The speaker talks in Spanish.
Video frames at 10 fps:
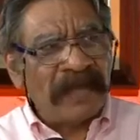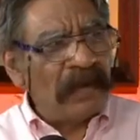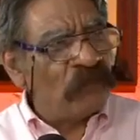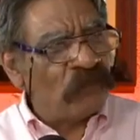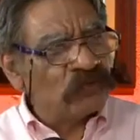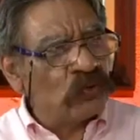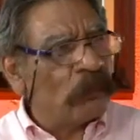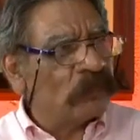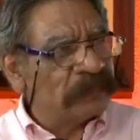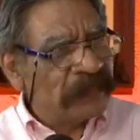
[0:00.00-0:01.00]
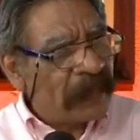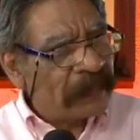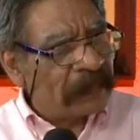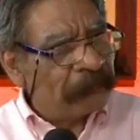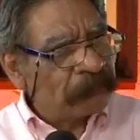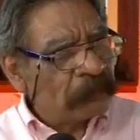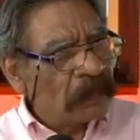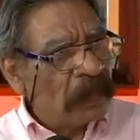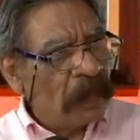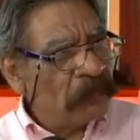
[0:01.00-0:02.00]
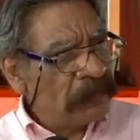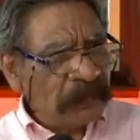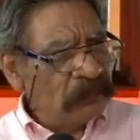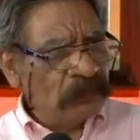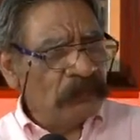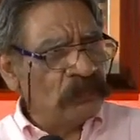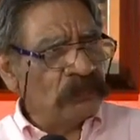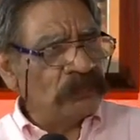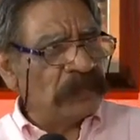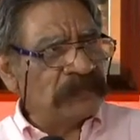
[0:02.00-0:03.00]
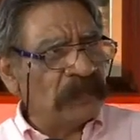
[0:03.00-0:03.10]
el fotomontaje. Ahorita todo el mundo utiliza el